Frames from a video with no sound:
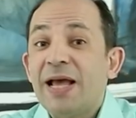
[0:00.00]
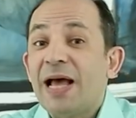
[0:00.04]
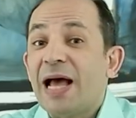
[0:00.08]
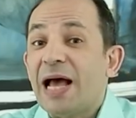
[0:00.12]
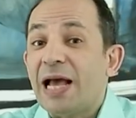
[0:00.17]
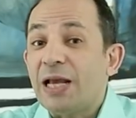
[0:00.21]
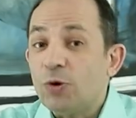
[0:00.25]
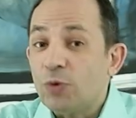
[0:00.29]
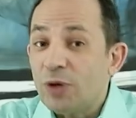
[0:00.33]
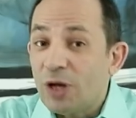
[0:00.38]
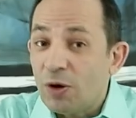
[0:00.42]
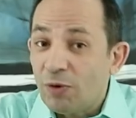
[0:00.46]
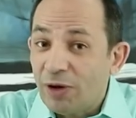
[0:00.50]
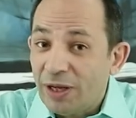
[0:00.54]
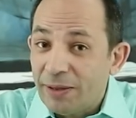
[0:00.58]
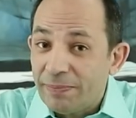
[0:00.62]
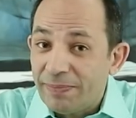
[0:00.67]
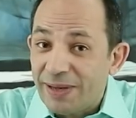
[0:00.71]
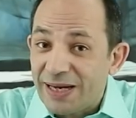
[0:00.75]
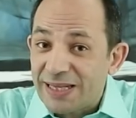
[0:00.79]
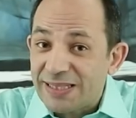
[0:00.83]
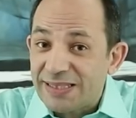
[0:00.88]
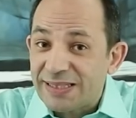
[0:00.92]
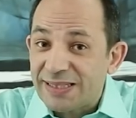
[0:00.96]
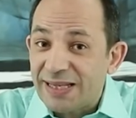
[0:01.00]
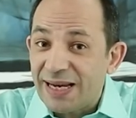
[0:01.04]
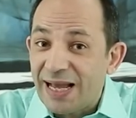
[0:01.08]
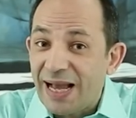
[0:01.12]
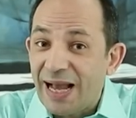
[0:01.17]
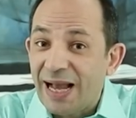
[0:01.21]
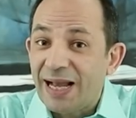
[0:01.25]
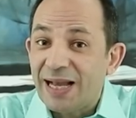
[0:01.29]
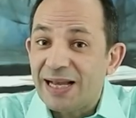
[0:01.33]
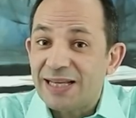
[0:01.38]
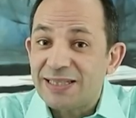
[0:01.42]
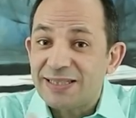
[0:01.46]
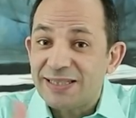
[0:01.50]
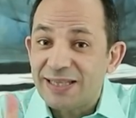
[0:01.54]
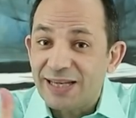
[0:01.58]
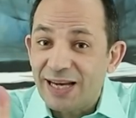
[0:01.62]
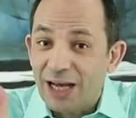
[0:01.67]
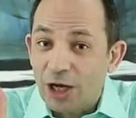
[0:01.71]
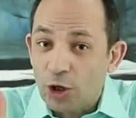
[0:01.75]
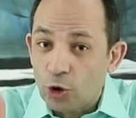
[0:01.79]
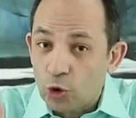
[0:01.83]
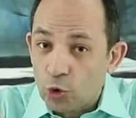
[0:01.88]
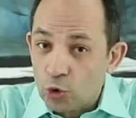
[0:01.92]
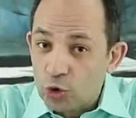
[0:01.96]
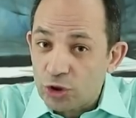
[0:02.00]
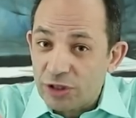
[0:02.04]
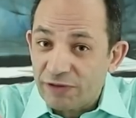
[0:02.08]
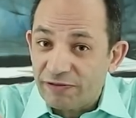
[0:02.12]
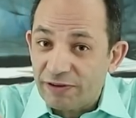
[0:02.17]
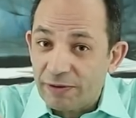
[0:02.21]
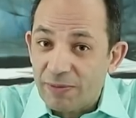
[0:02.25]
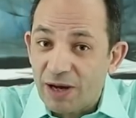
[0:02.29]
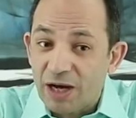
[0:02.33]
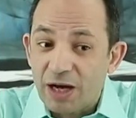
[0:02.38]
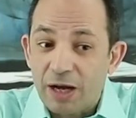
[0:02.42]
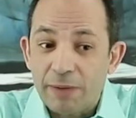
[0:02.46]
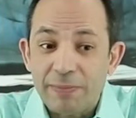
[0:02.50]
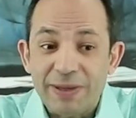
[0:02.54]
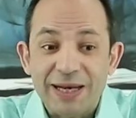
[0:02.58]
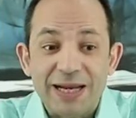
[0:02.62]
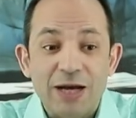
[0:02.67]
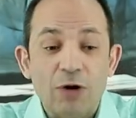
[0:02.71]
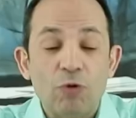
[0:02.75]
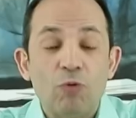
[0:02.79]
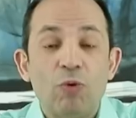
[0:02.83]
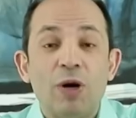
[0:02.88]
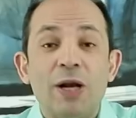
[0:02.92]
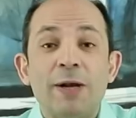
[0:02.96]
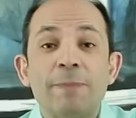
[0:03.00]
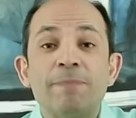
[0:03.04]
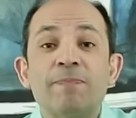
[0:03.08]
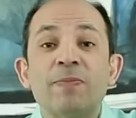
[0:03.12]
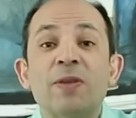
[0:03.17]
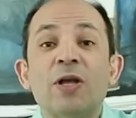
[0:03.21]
أي نوع من السلاح السلاح الروسي في المقام الأول